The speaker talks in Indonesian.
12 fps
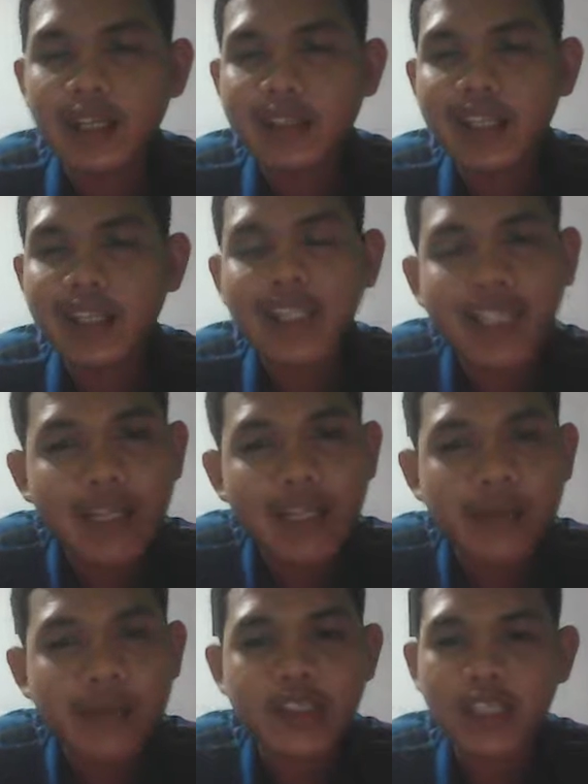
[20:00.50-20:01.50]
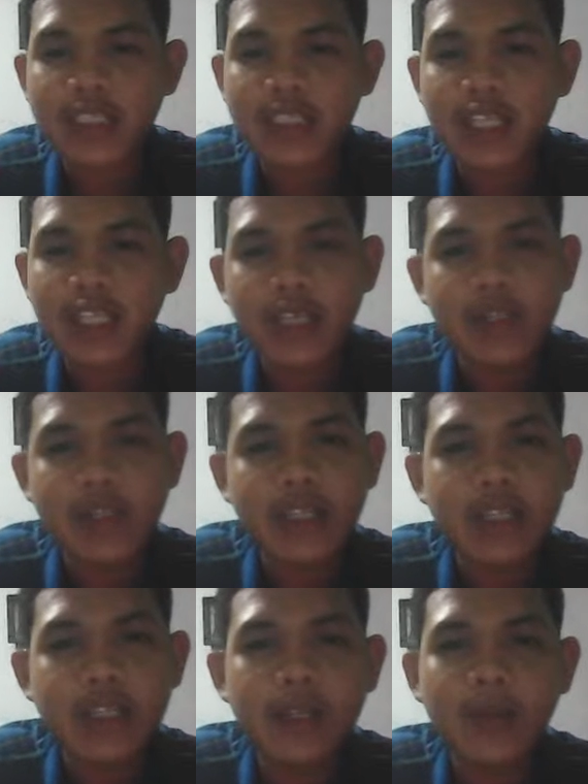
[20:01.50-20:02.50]
kita tinggal memasukkan saja nih,
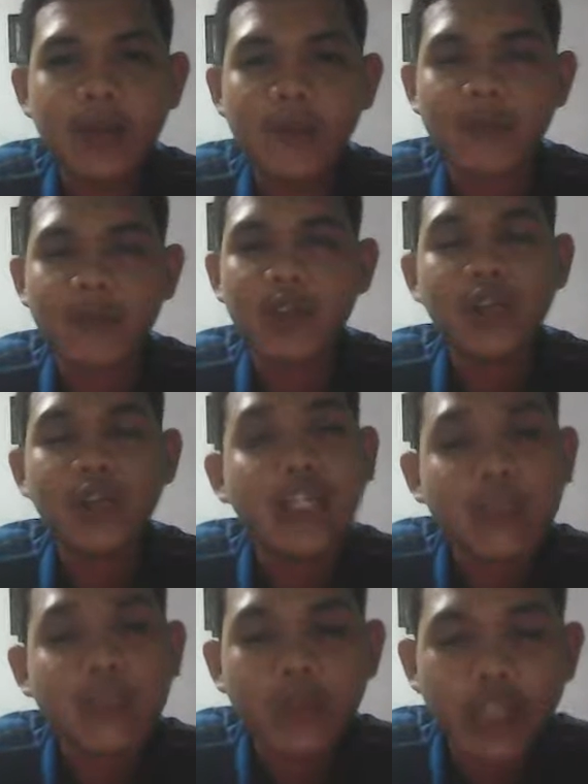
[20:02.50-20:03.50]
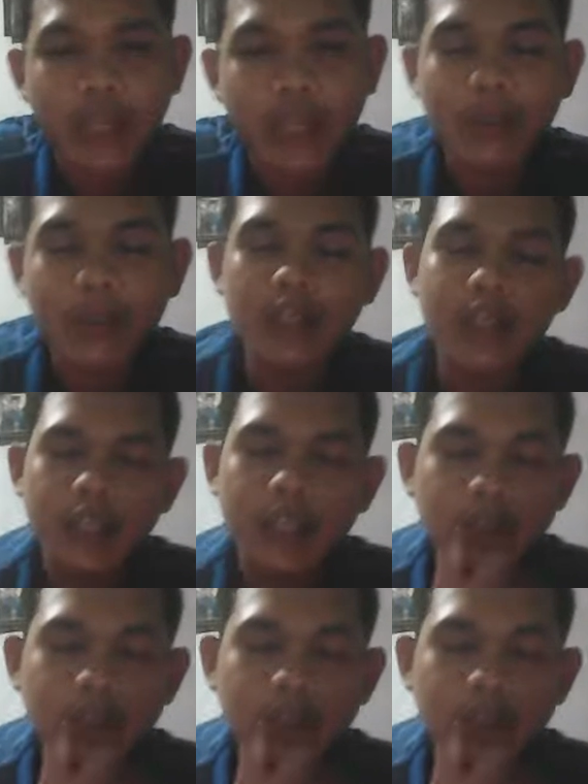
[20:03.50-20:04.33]
misalnya udah ketemu nih apa